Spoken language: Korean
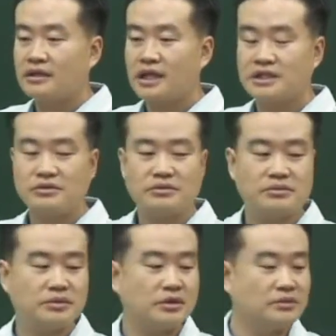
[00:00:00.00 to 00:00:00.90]
따지고
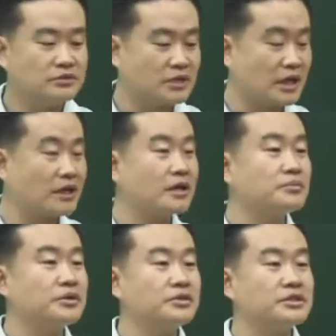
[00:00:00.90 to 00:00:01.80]
보면 너무
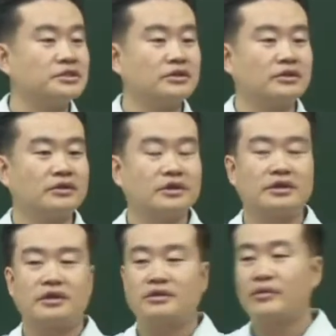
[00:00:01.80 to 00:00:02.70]
당연한 표현이죠.
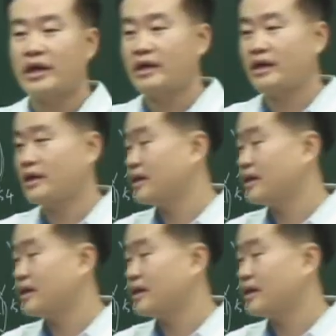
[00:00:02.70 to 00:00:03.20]
왜?